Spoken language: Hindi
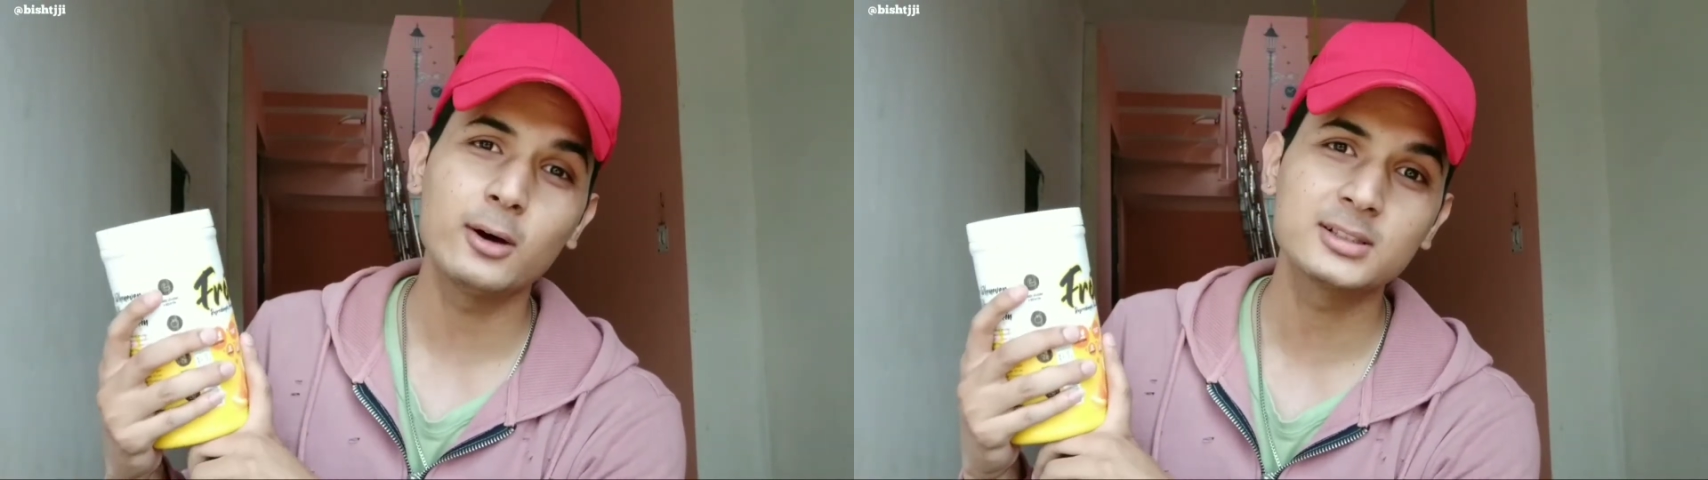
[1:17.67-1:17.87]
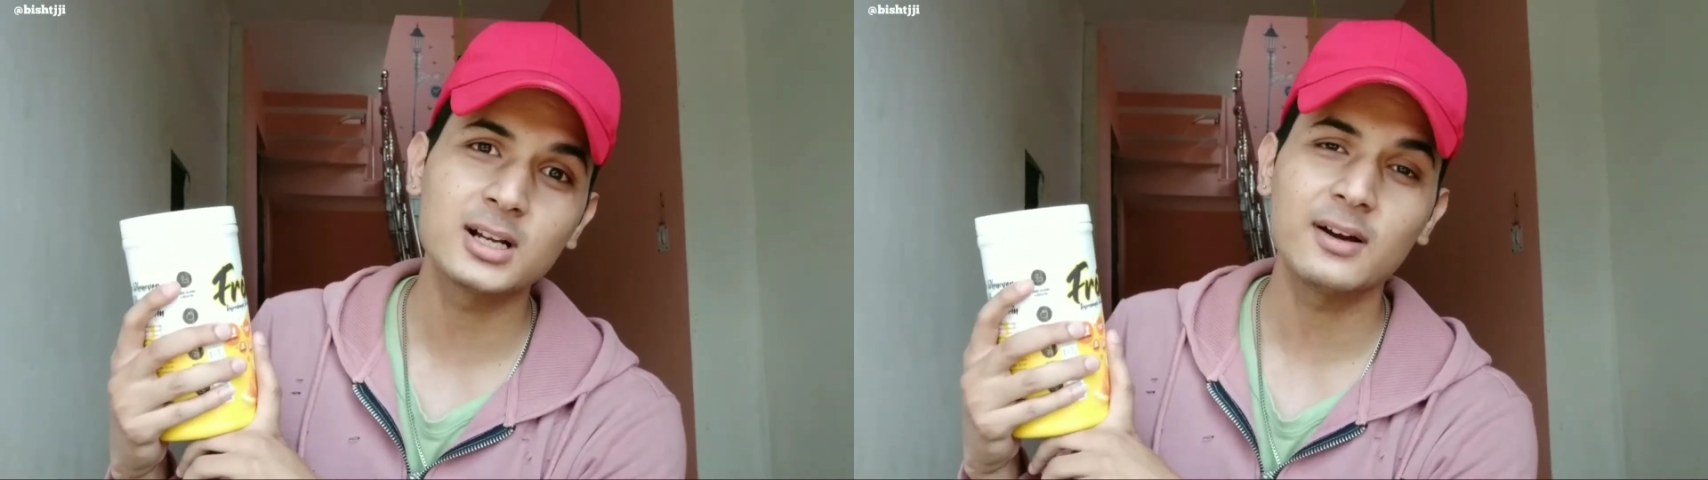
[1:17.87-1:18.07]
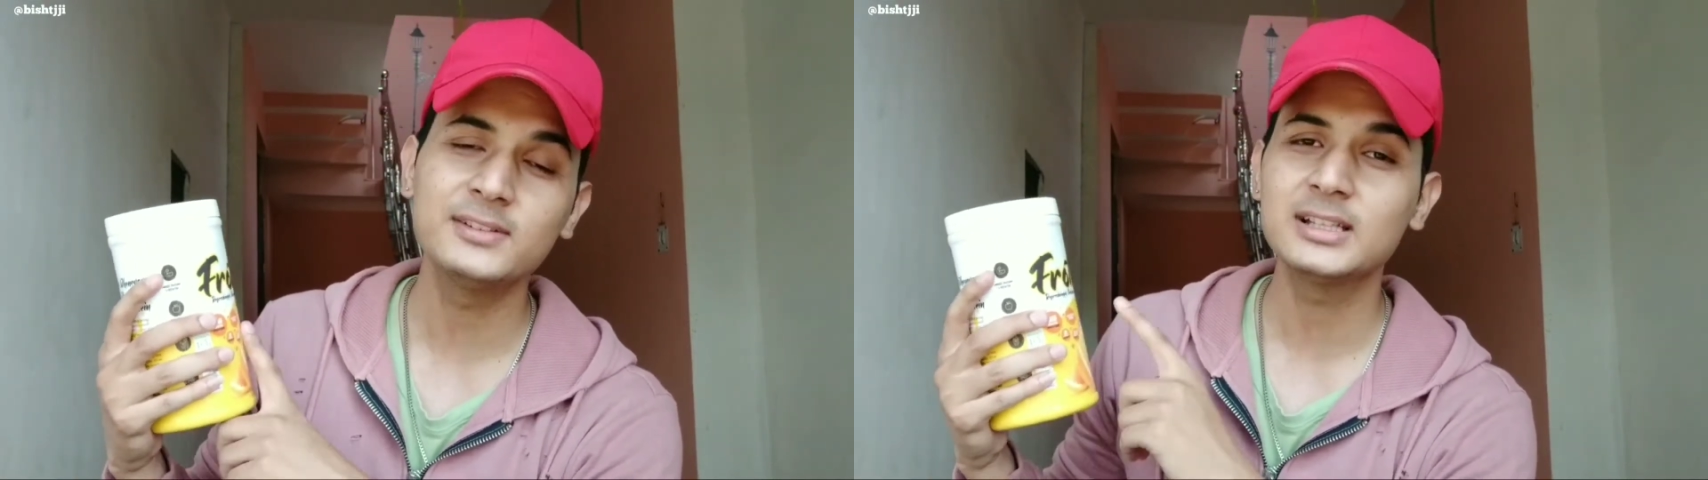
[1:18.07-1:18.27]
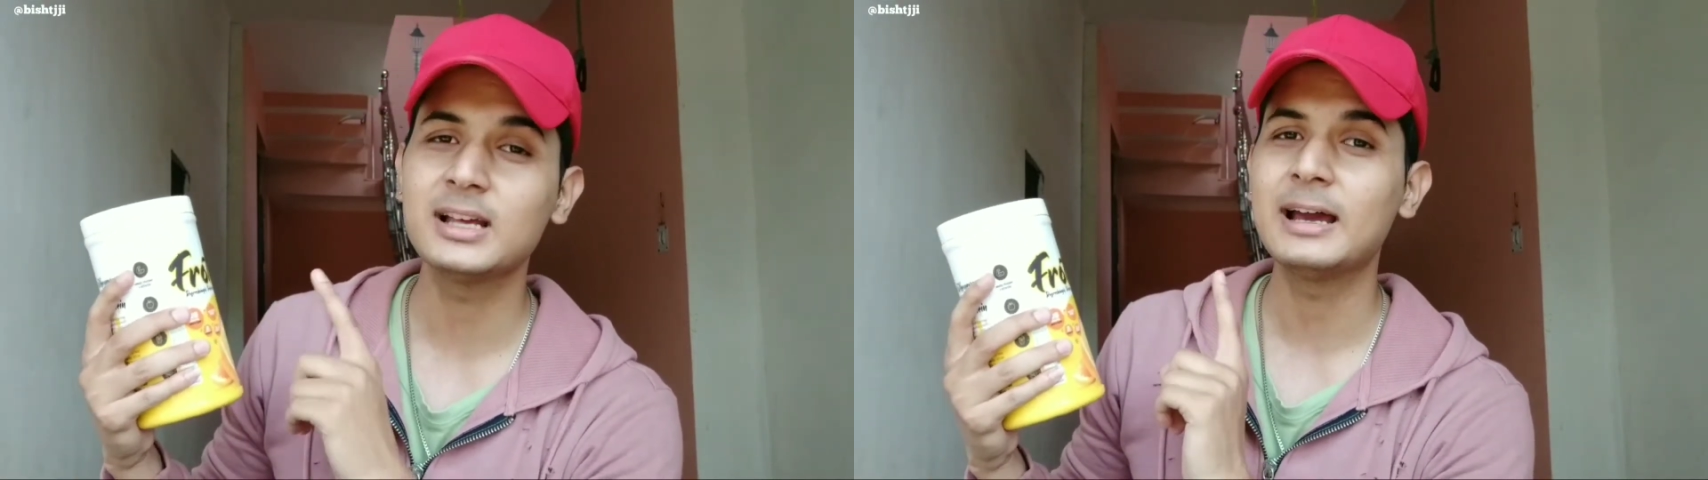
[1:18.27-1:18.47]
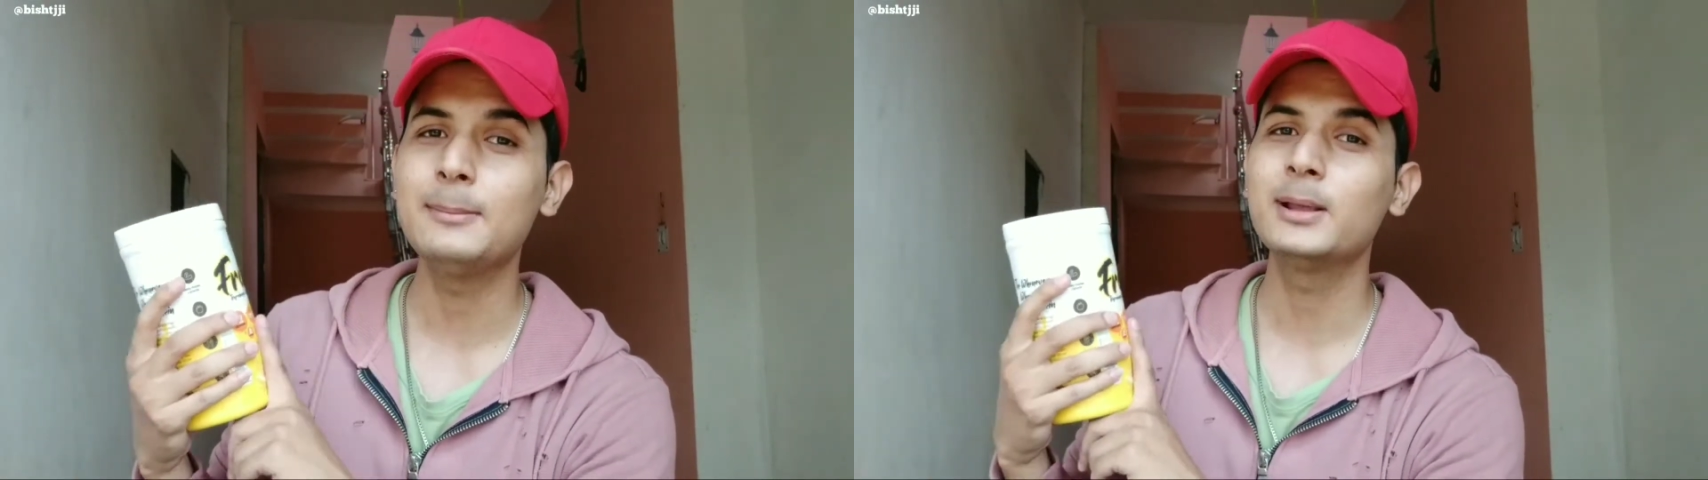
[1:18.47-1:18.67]
उसका काफ़ी ज़्यादा
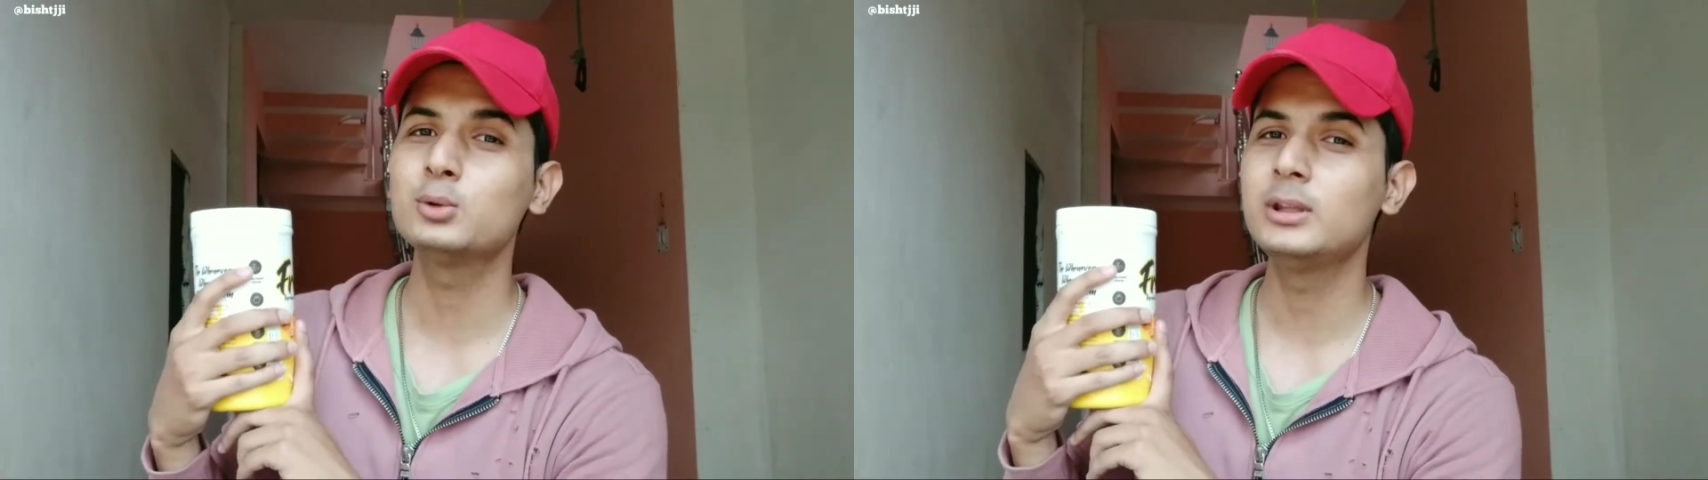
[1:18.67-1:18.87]
हाइप है तो